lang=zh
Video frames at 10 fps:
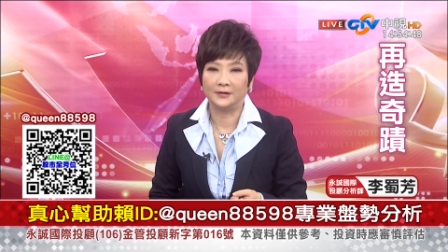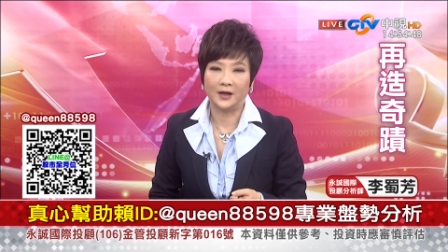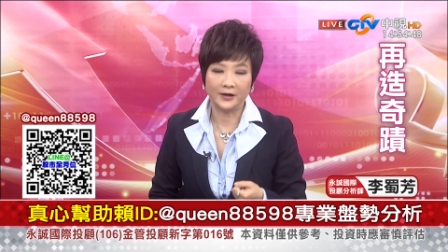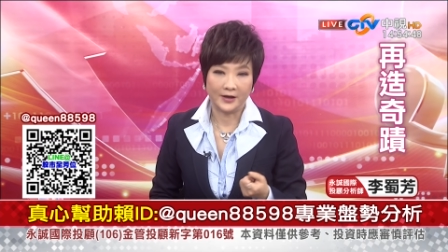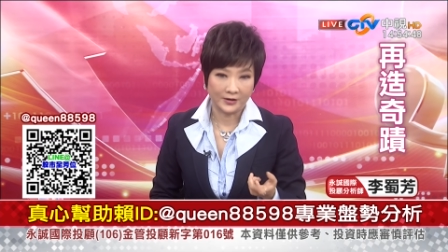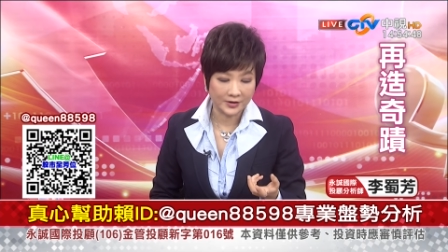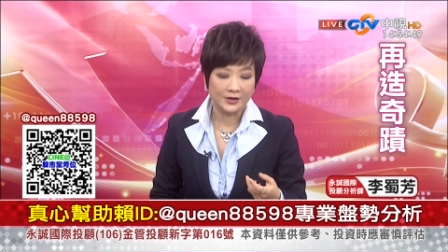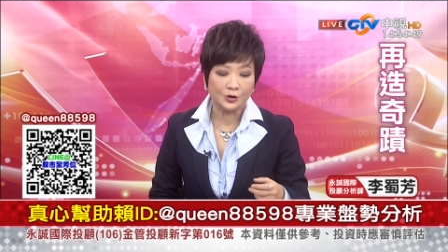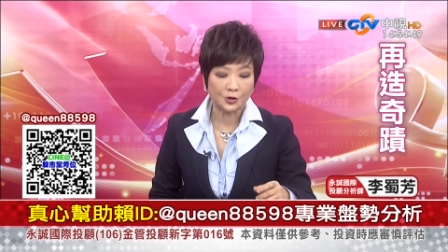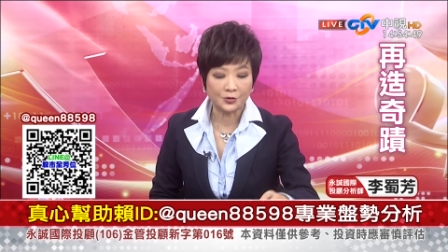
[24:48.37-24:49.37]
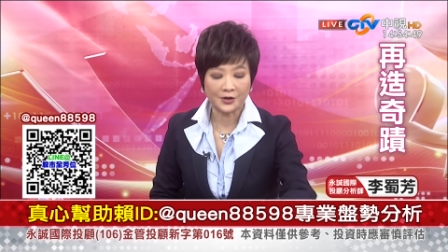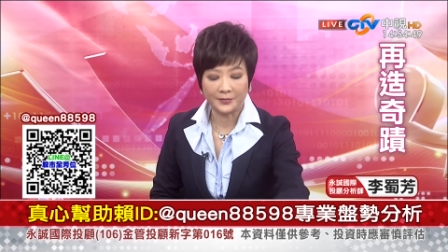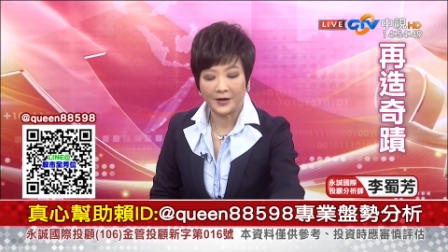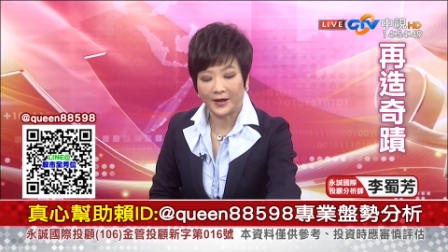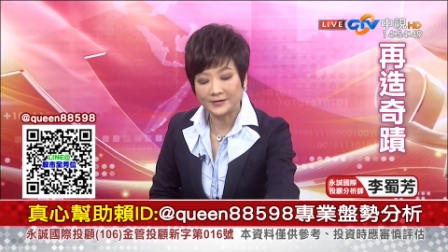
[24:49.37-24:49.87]
它也是营收
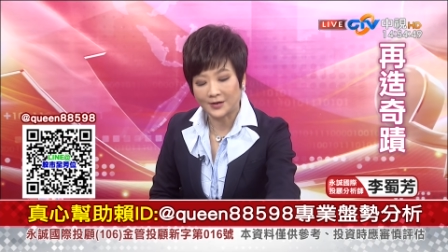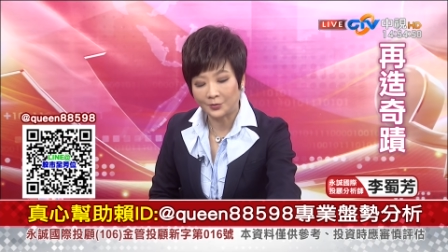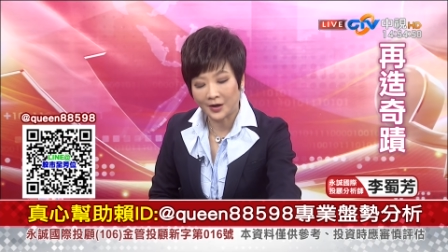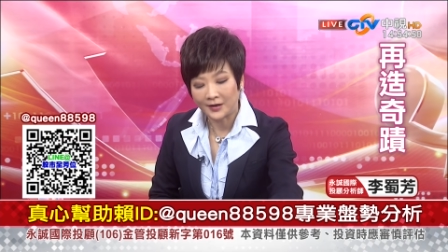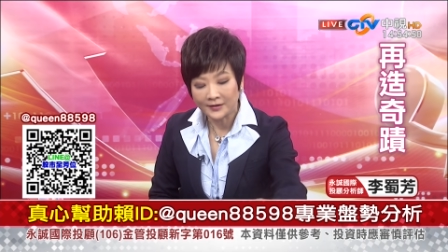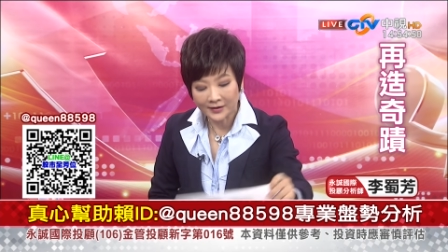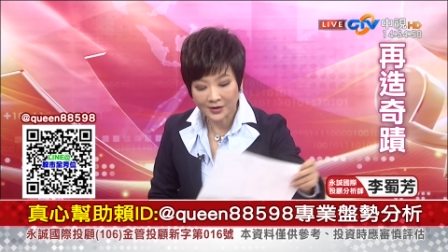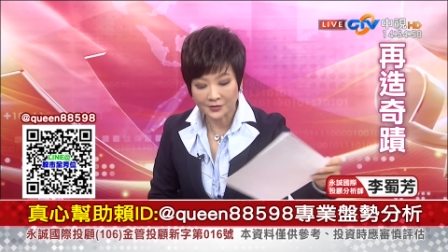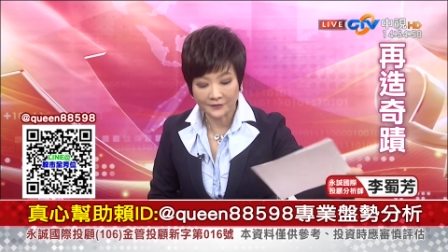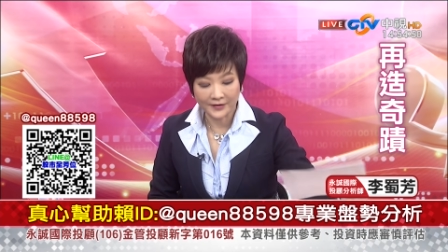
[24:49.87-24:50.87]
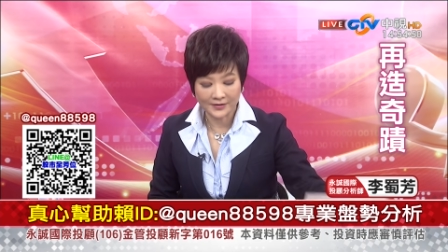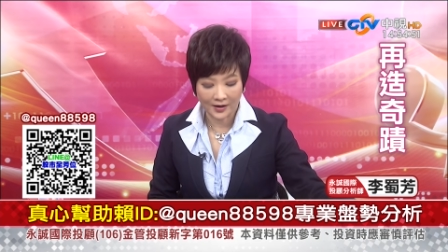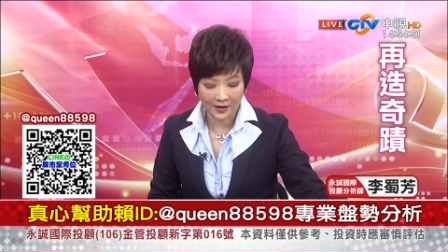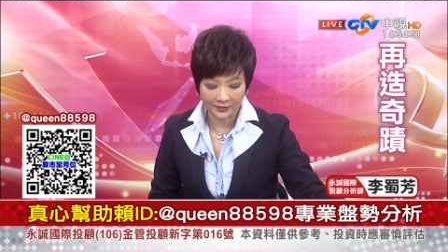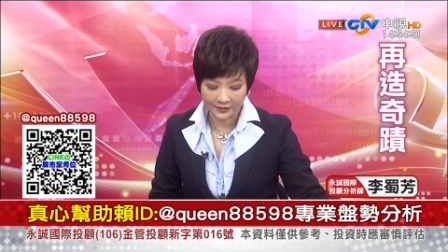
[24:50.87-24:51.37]
上面来讲话，它是非
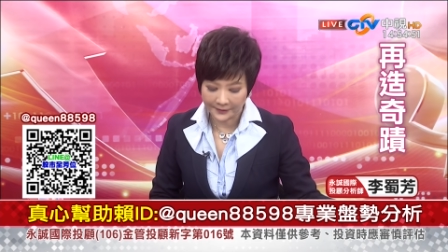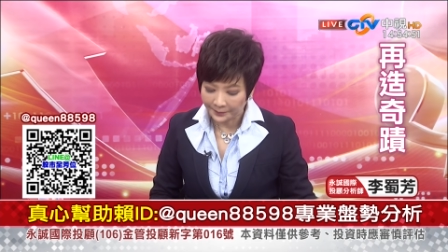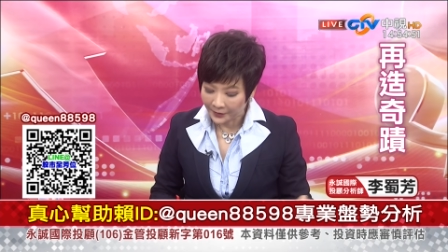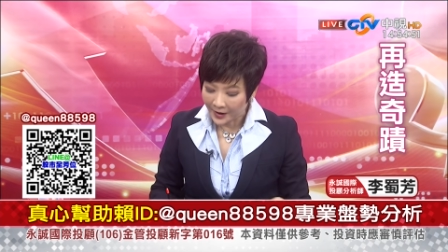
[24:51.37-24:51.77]
常好的。